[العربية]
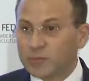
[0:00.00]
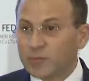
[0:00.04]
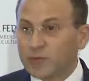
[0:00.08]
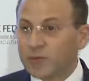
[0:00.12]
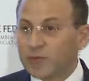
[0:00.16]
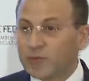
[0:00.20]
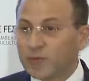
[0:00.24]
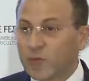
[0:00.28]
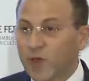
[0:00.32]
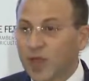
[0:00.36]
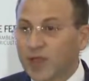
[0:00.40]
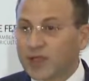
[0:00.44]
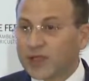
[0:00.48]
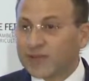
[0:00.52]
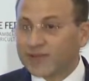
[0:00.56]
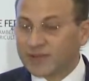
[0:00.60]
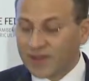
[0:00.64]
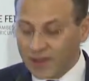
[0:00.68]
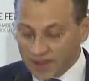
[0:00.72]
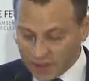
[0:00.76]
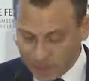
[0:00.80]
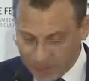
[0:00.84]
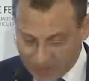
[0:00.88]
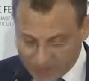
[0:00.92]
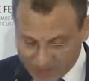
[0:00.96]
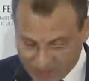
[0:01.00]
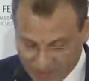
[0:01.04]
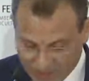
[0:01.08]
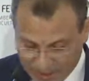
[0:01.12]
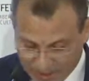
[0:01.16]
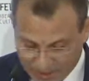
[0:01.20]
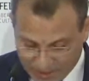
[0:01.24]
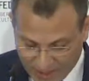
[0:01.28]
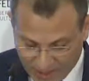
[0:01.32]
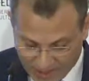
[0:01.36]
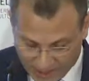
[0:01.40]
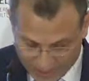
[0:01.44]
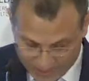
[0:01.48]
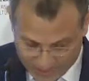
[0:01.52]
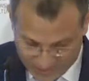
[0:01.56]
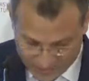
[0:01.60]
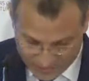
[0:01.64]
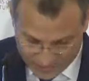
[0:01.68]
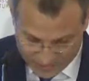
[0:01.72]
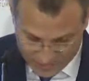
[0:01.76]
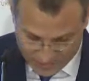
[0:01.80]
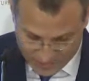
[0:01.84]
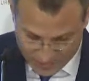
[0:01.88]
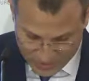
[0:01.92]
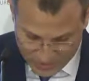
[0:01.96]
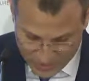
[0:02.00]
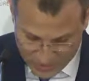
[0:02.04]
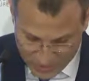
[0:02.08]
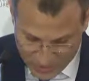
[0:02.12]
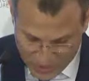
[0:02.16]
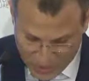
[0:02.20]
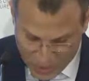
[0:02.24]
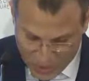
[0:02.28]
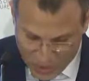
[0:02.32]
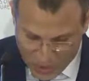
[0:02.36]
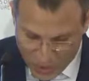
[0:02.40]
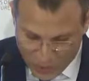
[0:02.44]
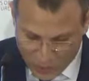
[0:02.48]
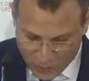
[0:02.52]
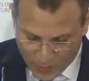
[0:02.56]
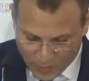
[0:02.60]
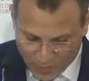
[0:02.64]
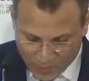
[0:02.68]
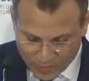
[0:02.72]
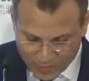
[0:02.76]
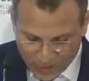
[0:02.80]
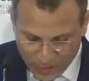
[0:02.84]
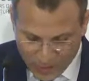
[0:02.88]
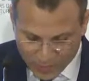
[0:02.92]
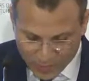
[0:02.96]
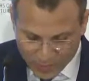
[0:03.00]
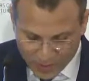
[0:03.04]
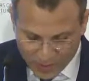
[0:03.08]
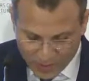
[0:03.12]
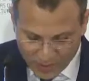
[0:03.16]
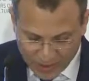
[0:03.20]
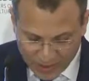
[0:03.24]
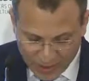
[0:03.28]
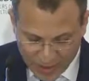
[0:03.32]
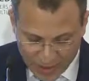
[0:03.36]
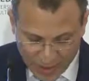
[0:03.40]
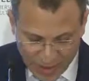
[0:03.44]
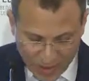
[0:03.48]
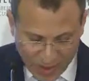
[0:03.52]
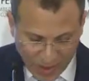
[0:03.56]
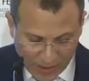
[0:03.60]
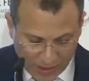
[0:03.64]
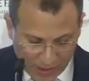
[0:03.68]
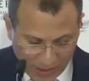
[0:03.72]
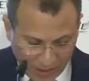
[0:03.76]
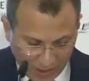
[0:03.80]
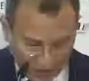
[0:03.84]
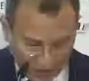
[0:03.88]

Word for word: منذ أكثر من سنتين وقد عملنا على